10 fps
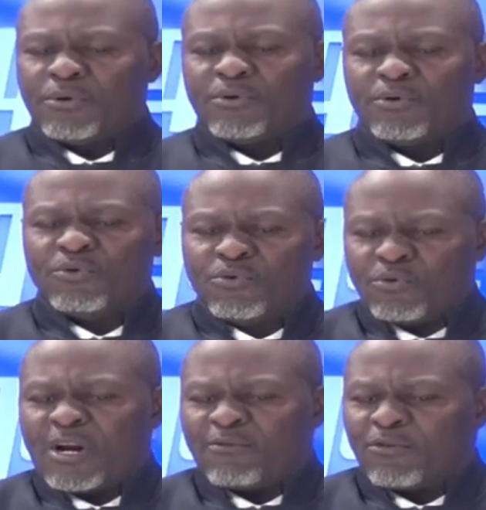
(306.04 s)
nous
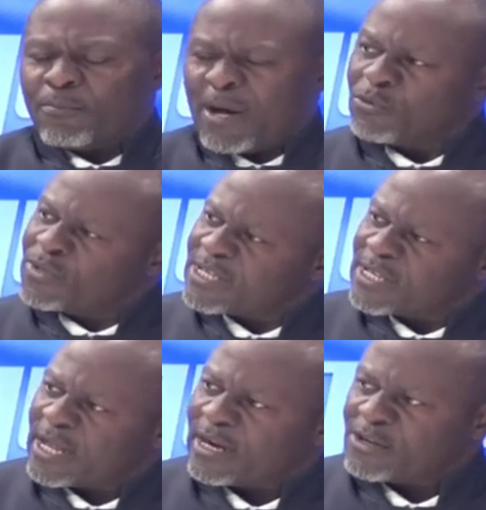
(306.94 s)
n'avons pas à nous
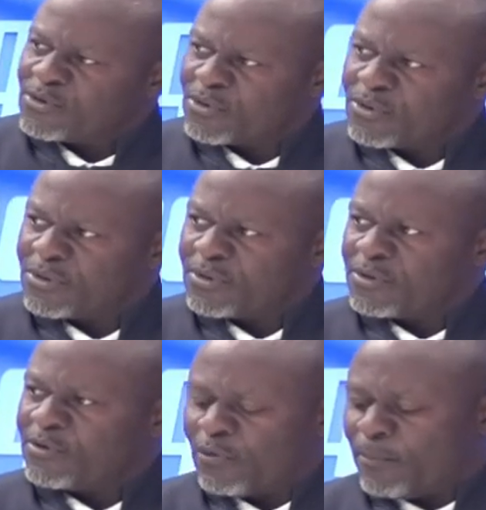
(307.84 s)
distraire là-dessus.
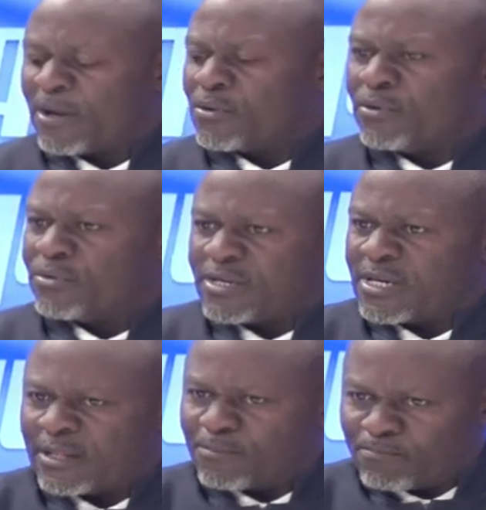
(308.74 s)
Il ne faut pas que
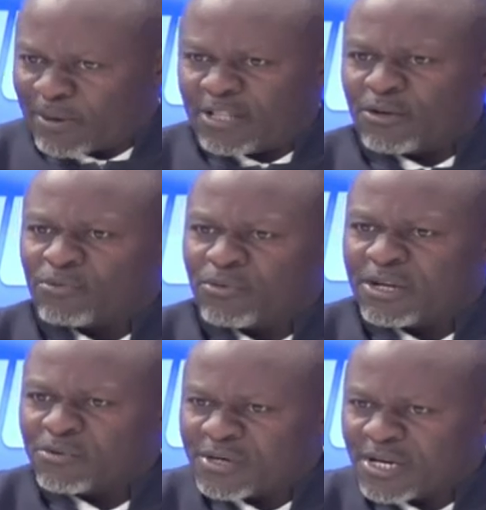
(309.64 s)
cette prétendue
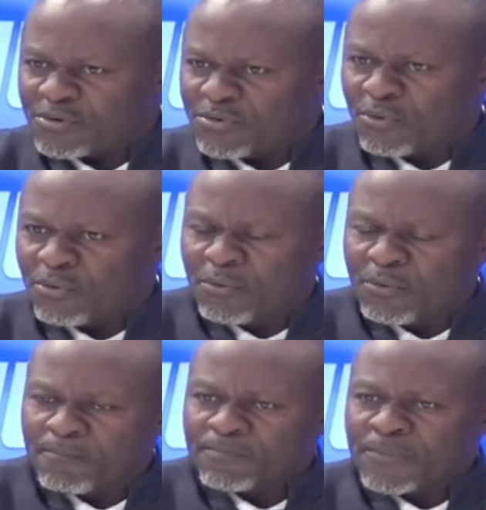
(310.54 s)
négociation
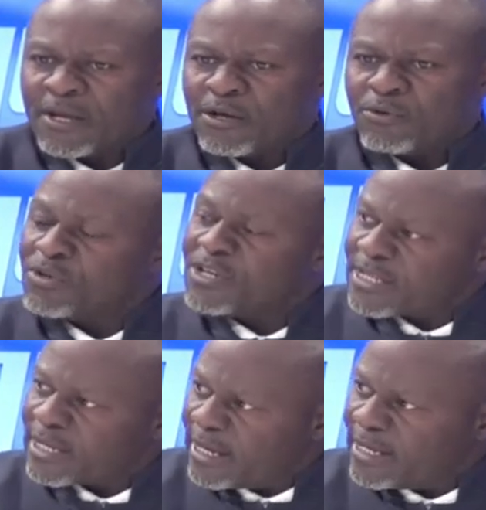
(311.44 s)
nous
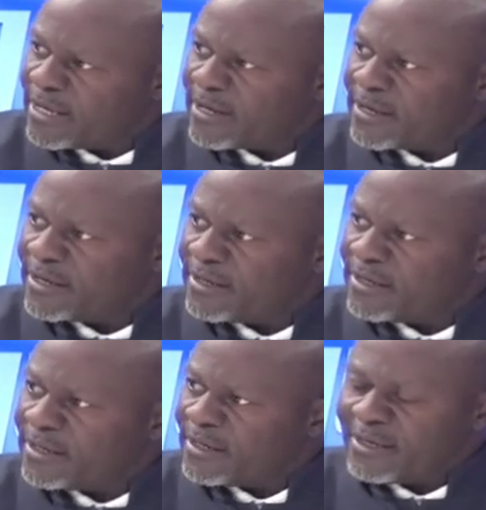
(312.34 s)
distraye.
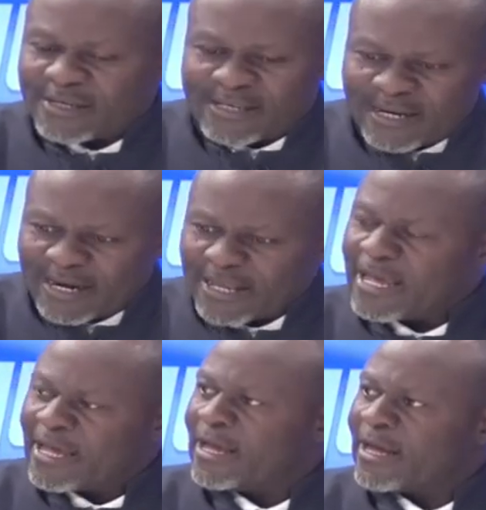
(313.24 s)
C'est la
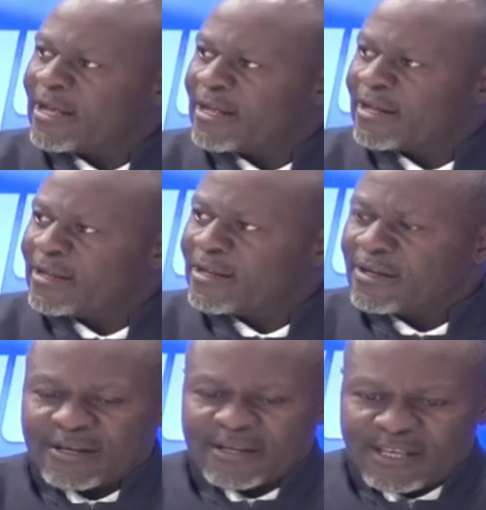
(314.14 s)
guerre
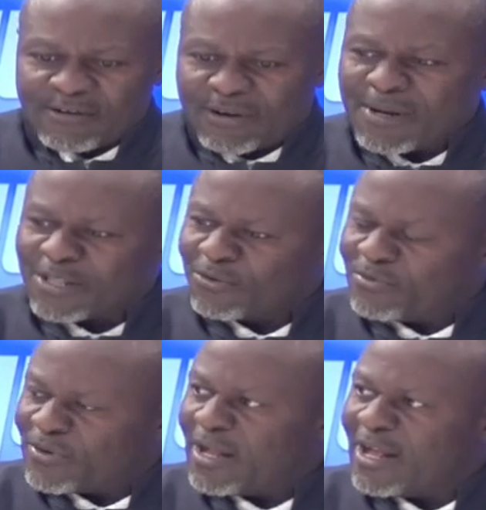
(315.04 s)
qui va mettre
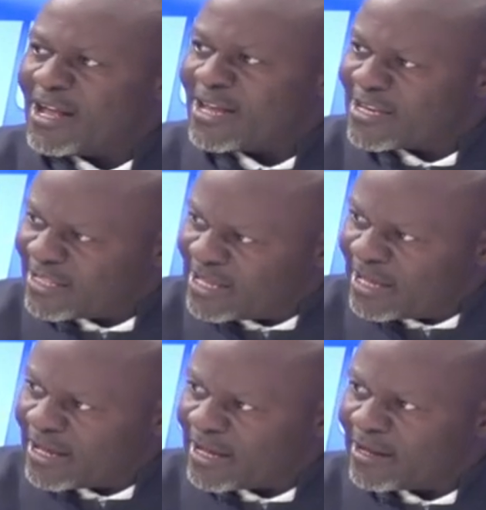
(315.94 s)
fin à cette
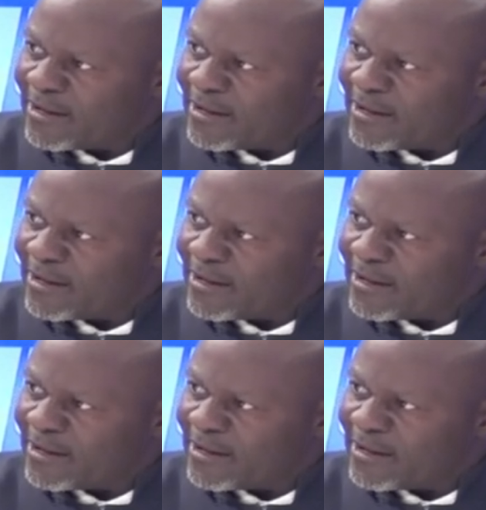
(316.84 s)
guerre.